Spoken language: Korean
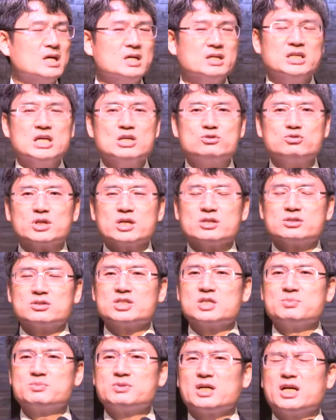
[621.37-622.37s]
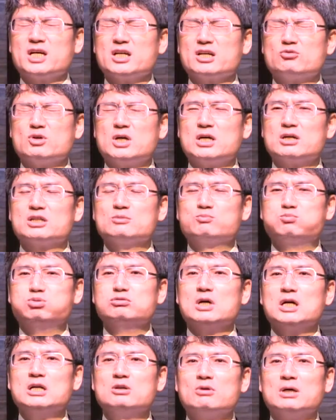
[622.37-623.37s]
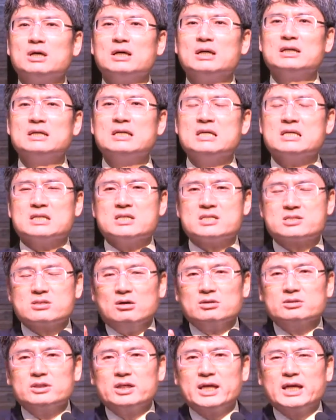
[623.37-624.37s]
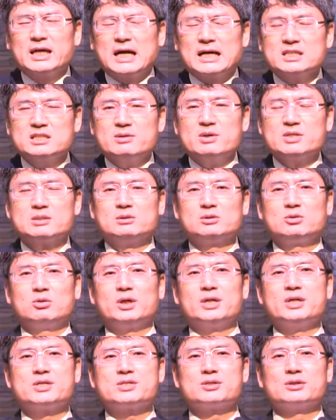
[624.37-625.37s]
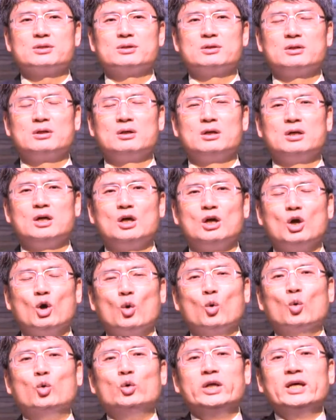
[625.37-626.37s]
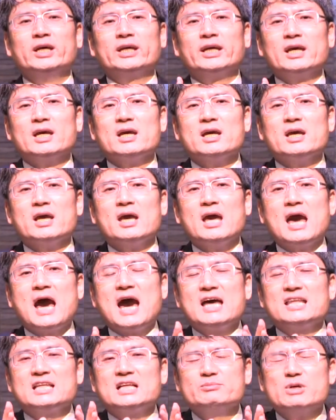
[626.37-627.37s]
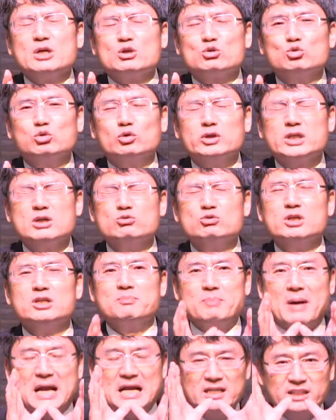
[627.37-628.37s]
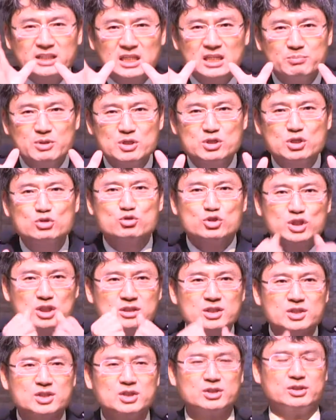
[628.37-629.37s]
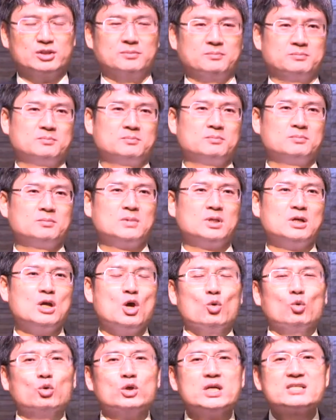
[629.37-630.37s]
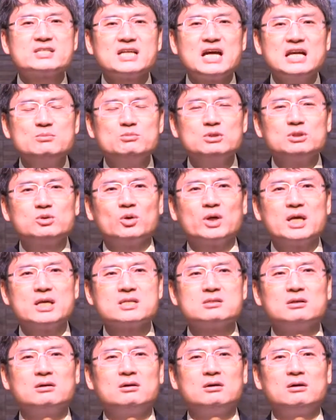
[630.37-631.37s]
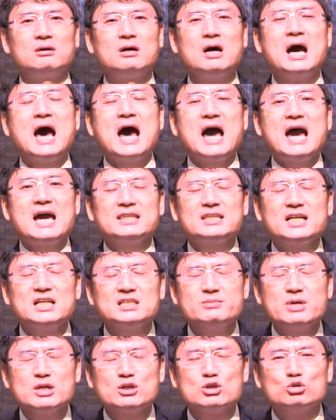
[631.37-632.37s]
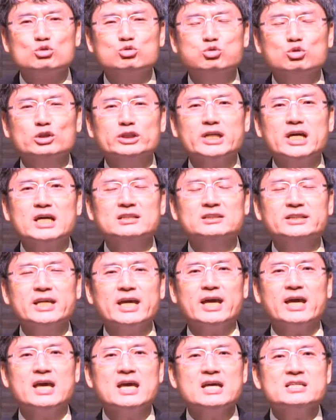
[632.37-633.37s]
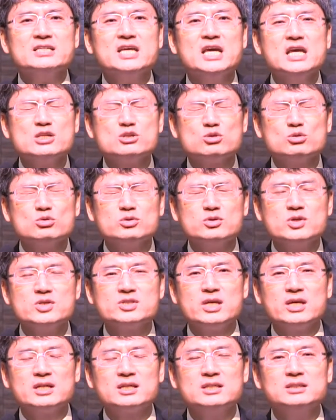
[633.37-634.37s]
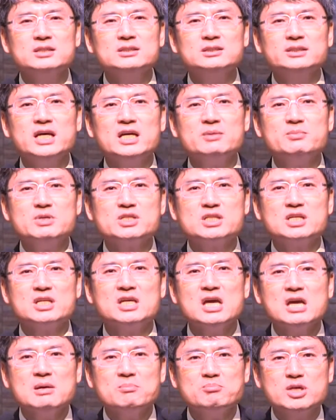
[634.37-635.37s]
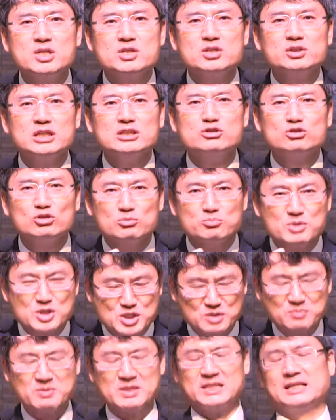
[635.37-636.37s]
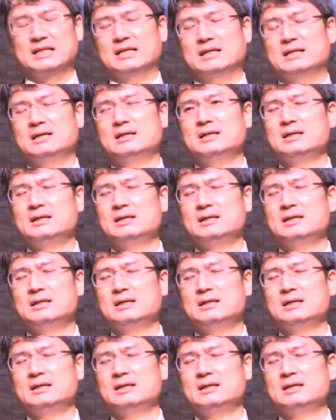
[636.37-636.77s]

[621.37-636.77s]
예수께서 십자가와 그 부활과 그 성령의 강령하심을 통하여서 우리에게 하나님의 구원의 은혜를 밝히 비춰주신 것처럼 우리 삶을 통해서 하나님의 그 구원의 은혜, 예수 그리스도의 그 은혜의 빛이 비춰될 줄로 믿습니다.